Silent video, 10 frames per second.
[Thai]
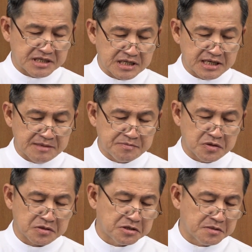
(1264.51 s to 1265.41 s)
ดลับข
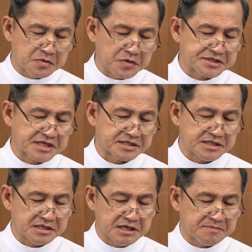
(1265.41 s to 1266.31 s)
องครอบครัวศักดิ์
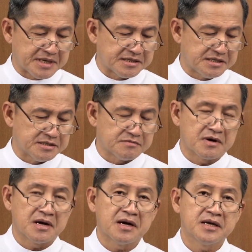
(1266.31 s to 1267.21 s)
สิทธิ์ให้ผ่านเหตุ
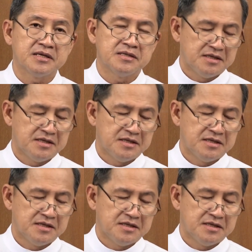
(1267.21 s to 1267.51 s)
ร้าย